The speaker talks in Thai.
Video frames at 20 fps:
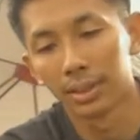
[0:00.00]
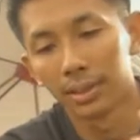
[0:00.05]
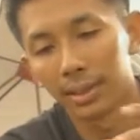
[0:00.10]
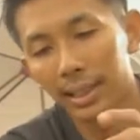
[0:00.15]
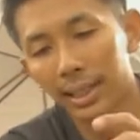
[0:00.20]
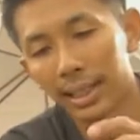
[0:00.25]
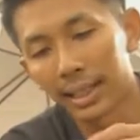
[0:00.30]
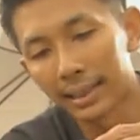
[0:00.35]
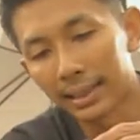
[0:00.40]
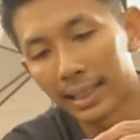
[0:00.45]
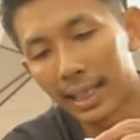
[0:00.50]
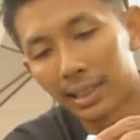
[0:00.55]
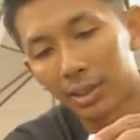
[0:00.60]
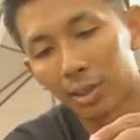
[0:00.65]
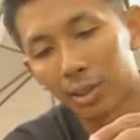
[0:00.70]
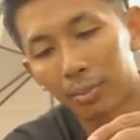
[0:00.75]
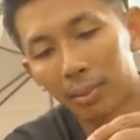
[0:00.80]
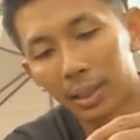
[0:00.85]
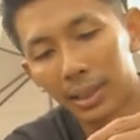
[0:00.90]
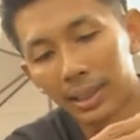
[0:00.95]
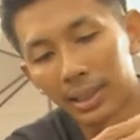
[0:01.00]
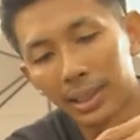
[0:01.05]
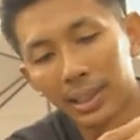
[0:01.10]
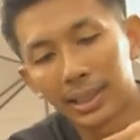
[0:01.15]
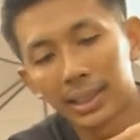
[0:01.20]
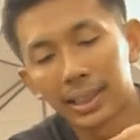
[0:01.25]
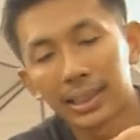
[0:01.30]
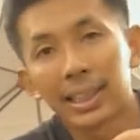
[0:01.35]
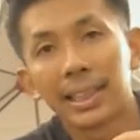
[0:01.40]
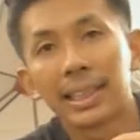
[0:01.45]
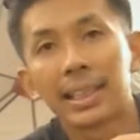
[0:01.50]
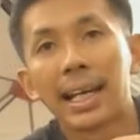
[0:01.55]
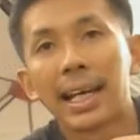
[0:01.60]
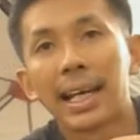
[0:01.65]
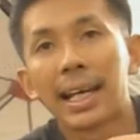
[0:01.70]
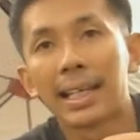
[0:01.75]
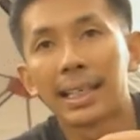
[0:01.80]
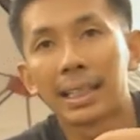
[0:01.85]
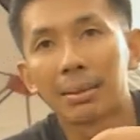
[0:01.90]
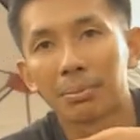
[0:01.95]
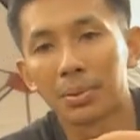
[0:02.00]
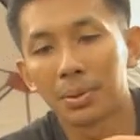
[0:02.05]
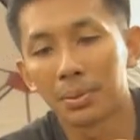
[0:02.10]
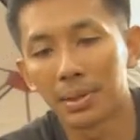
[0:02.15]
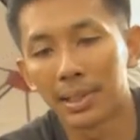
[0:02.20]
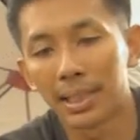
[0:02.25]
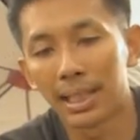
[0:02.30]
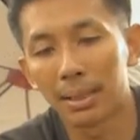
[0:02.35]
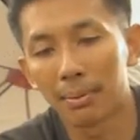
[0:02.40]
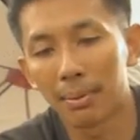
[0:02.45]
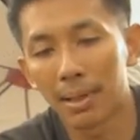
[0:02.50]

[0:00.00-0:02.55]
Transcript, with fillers: แต่ หลัก การของมัน เองก็ง่าย ๆ ครับไม่มีอะไร